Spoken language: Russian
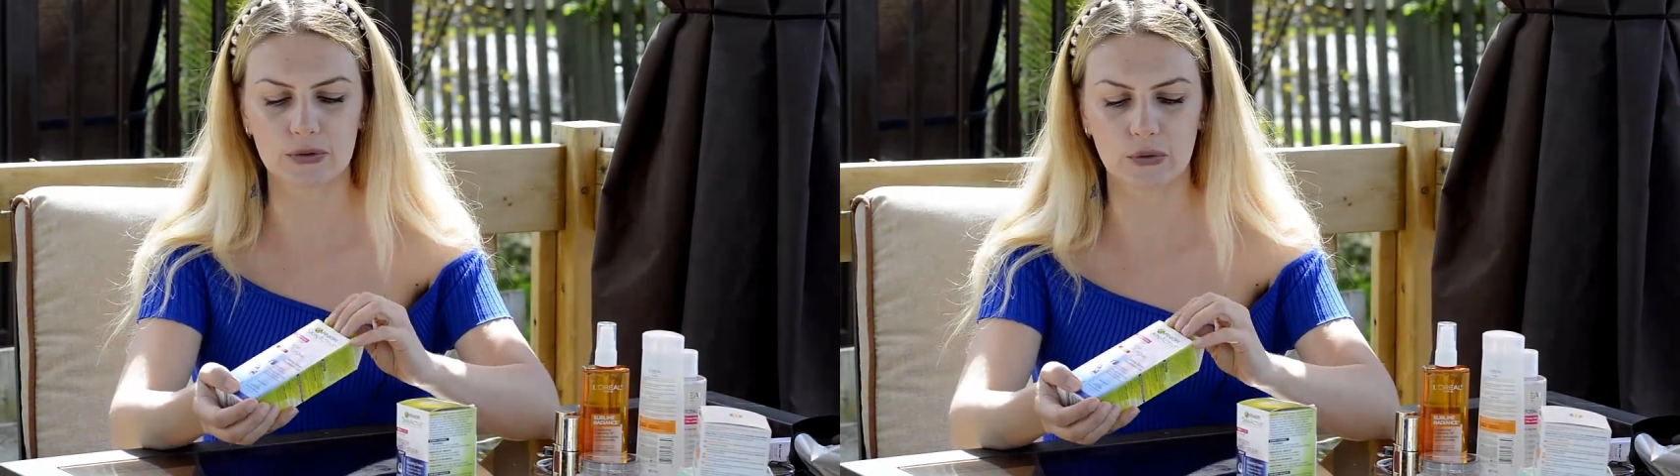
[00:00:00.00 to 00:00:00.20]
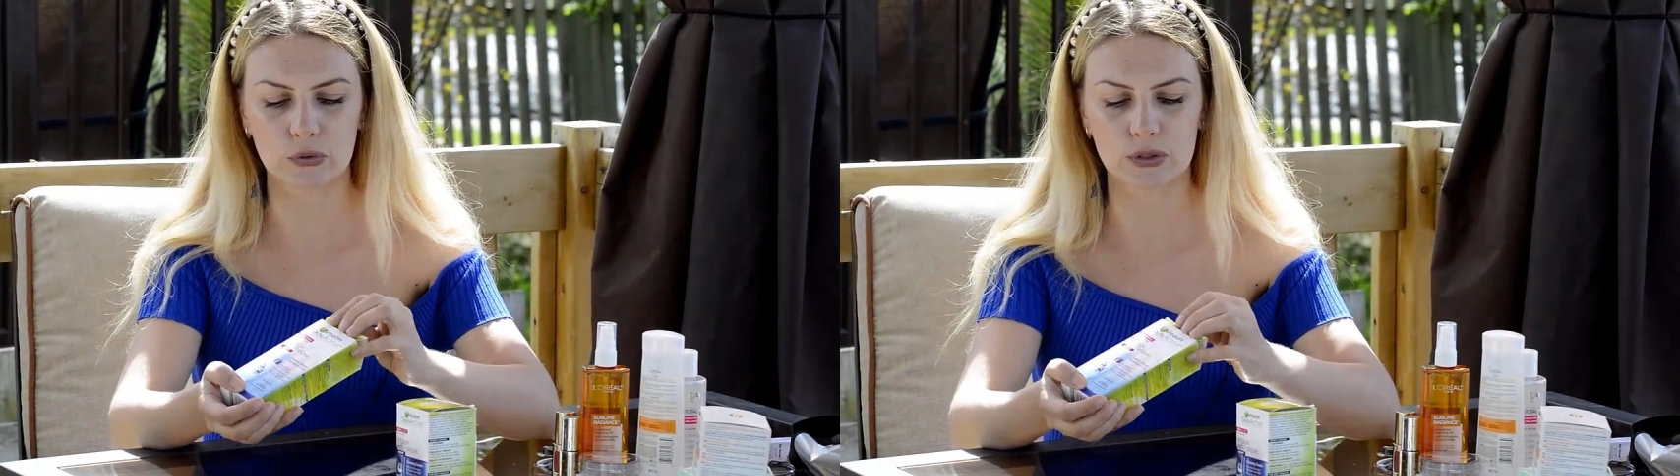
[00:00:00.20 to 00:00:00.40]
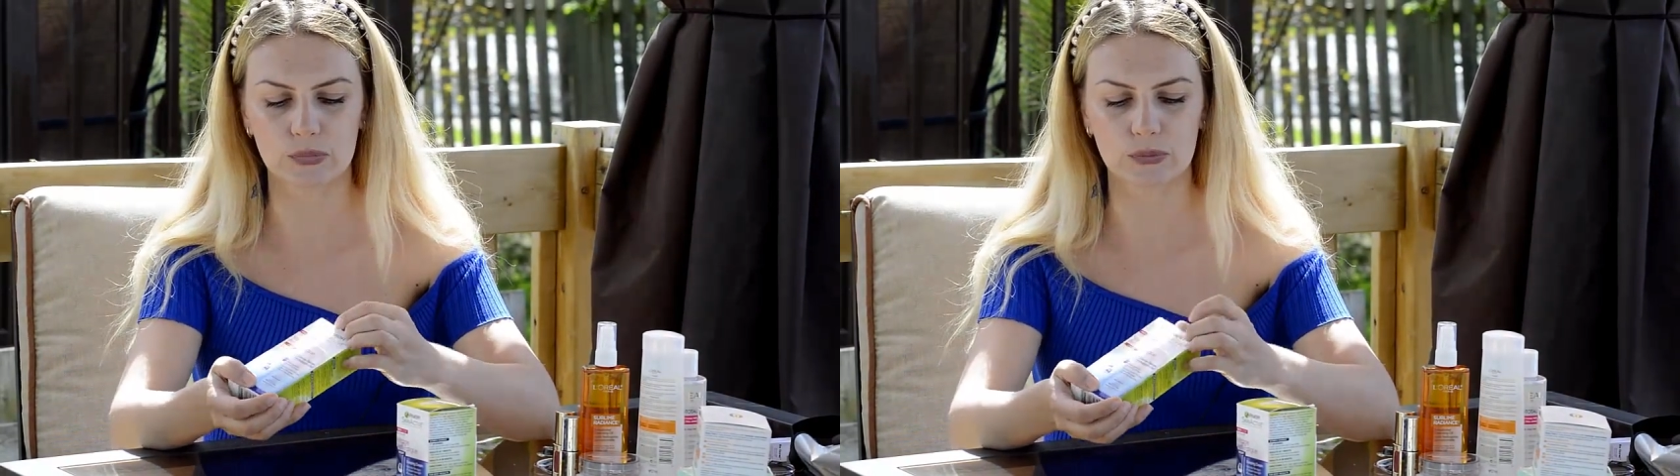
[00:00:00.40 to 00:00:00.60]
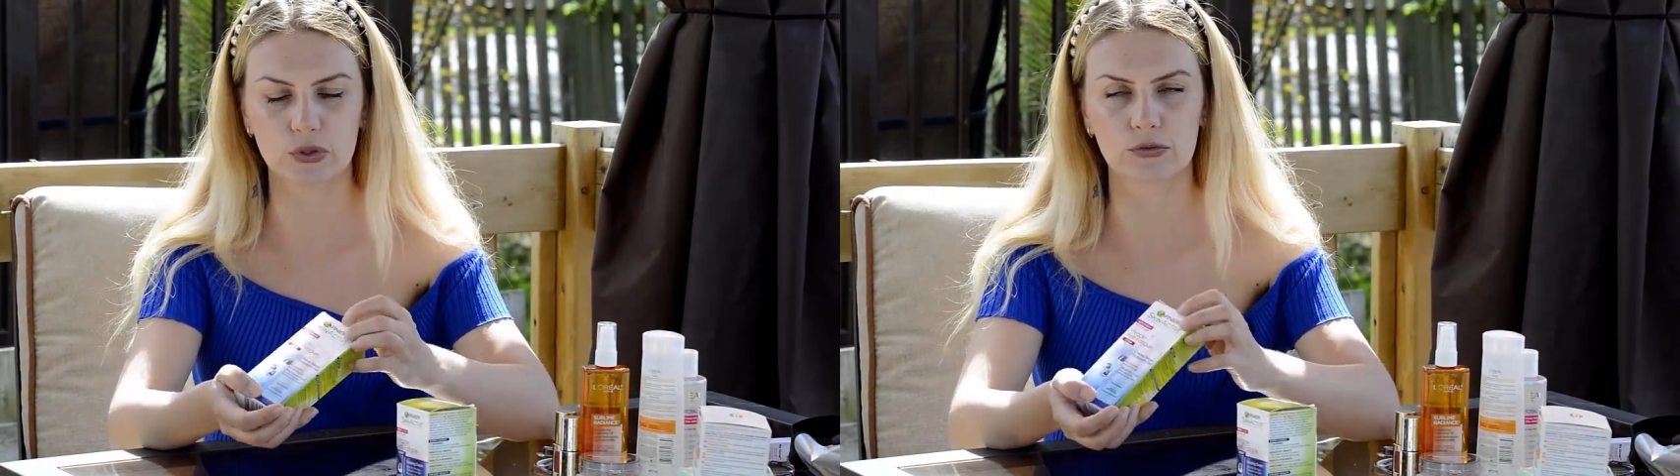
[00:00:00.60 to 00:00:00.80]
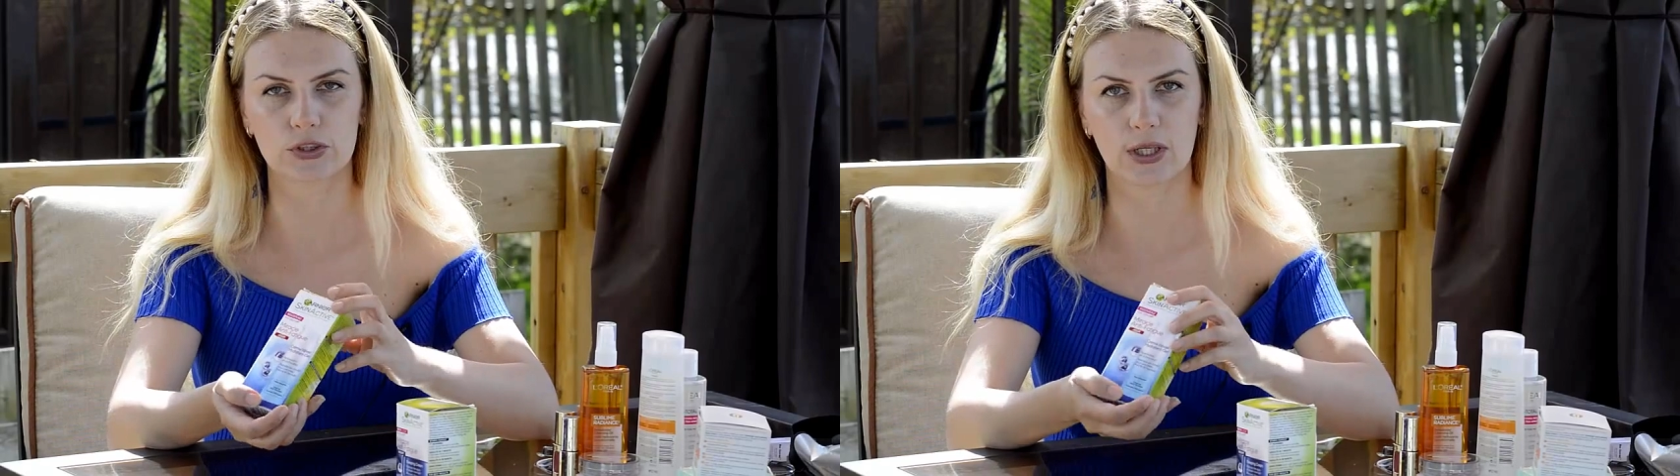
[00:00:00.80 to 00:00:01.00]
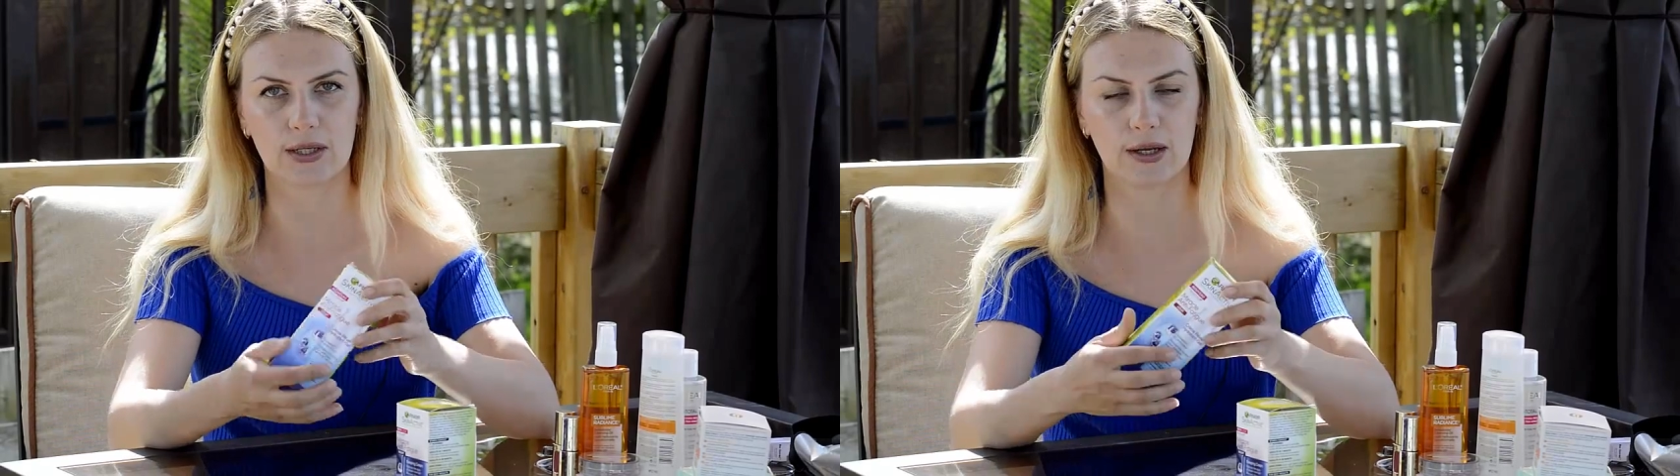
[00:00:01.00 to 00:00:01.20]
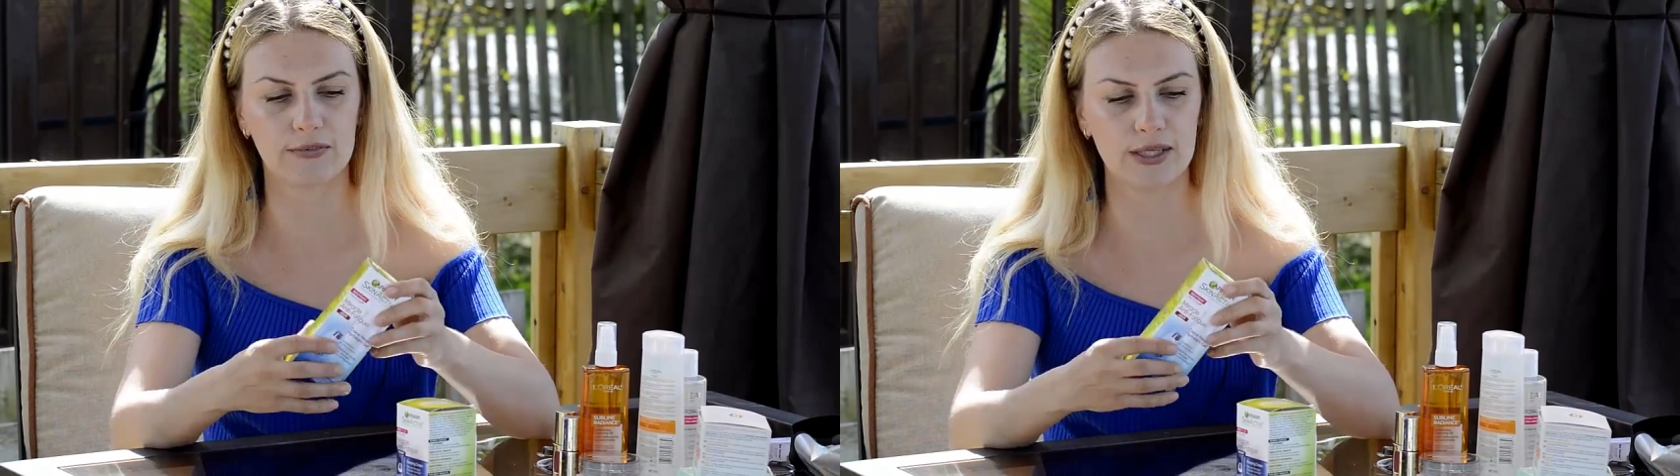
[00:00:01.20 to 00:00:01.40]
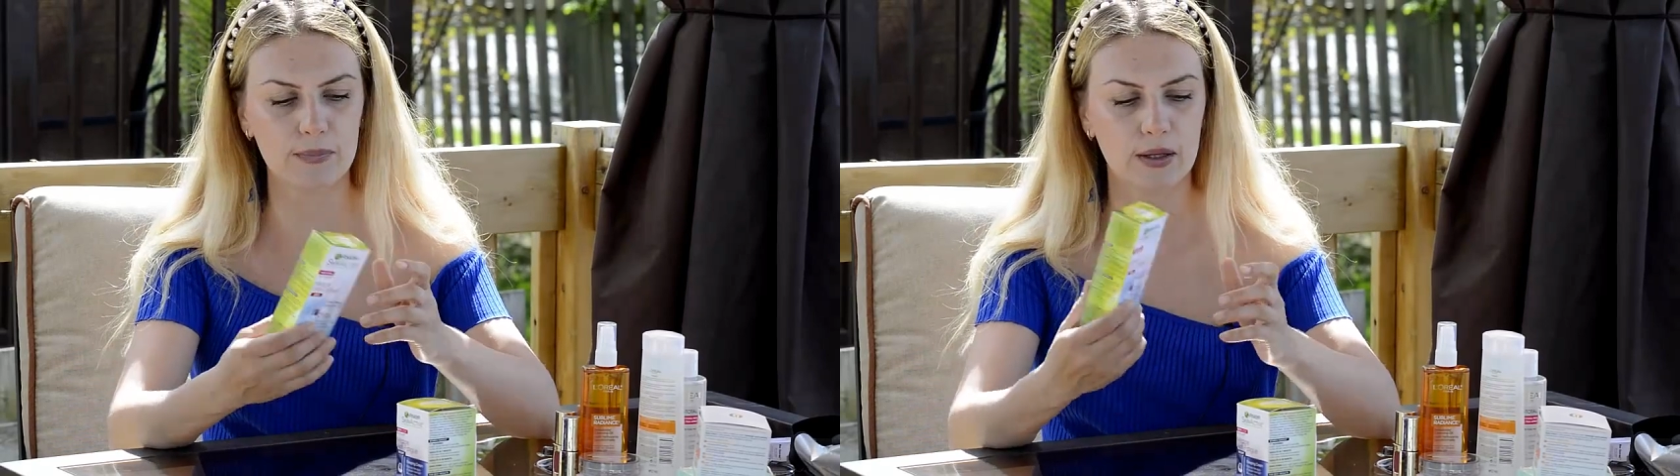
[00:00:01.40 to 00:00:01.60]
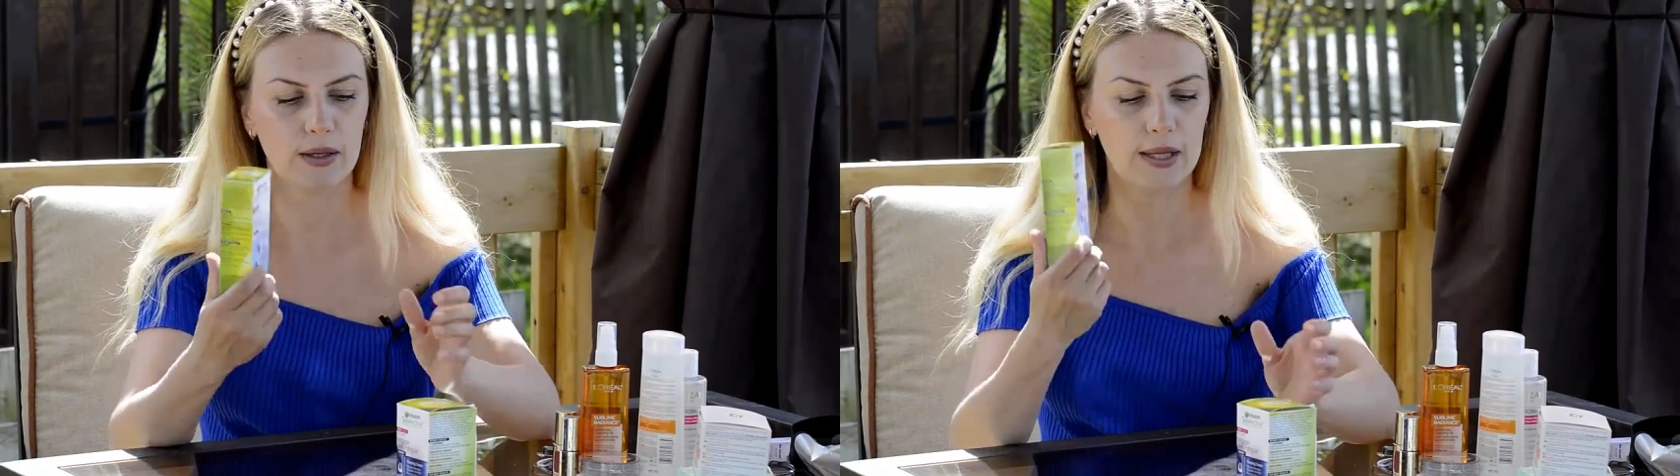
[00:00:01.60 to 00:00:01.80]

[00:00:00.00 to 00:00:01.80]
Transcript: на осень, потому что в жаркое время